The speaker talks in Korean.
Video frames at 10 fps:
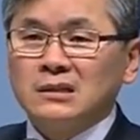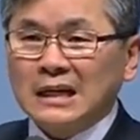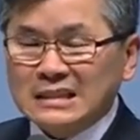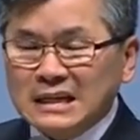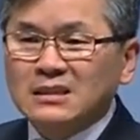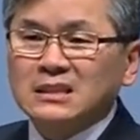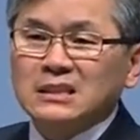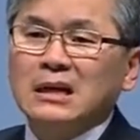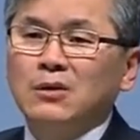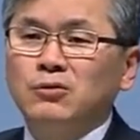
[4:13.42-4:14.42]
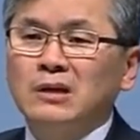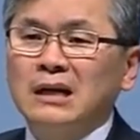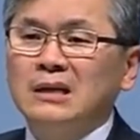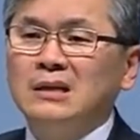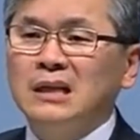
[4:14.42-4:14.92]
제가 살던 시카고를
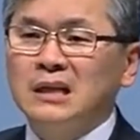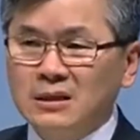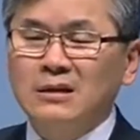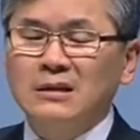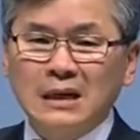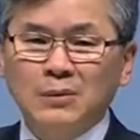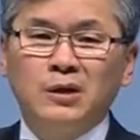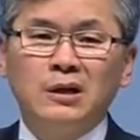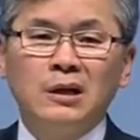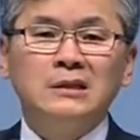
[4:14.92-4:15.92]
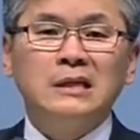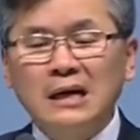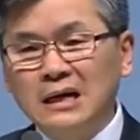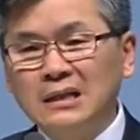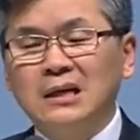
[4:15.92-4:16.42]
한 이틀, 3일
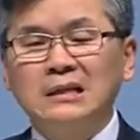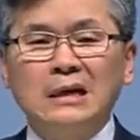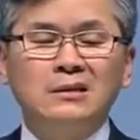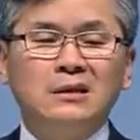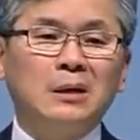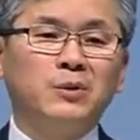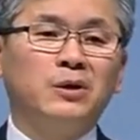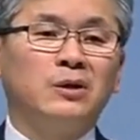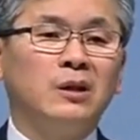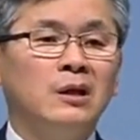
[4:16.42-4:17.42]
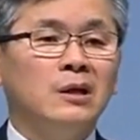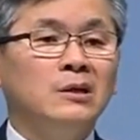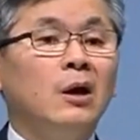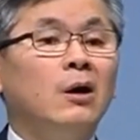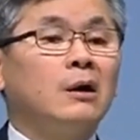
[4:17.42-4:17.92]
잠깐 이게 다녀가면
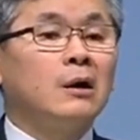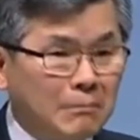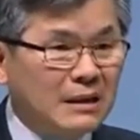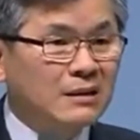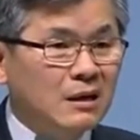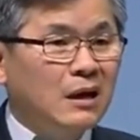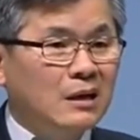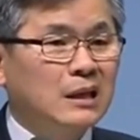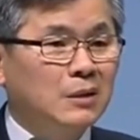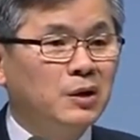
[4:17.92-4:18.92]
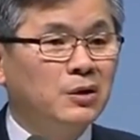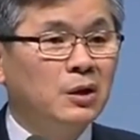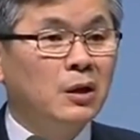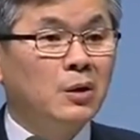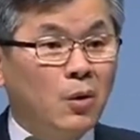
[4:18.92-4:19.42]
여건만 허락한다면
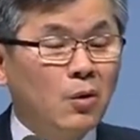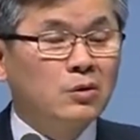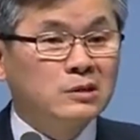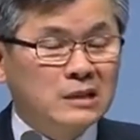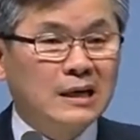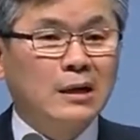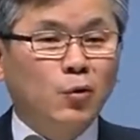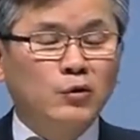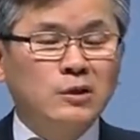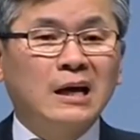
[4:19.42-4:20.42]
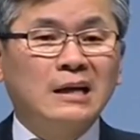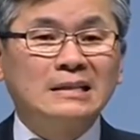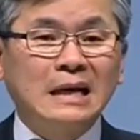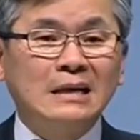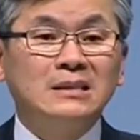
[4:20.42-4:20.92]
꼭 제가 고생할 때
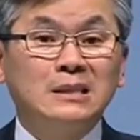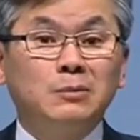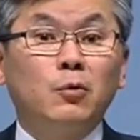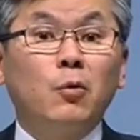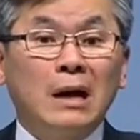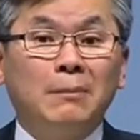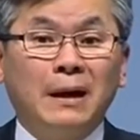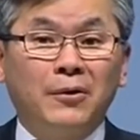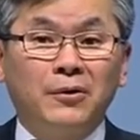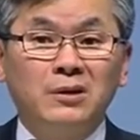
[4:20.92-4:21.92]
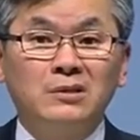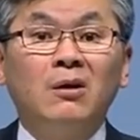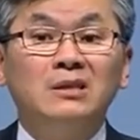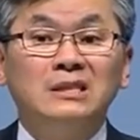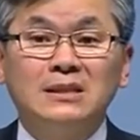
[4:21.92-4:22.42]
살던 집을 꼭 가봐요. 그
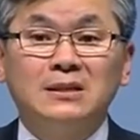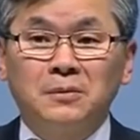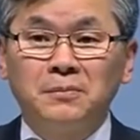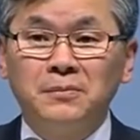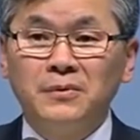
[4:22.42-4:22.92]
성지처럼.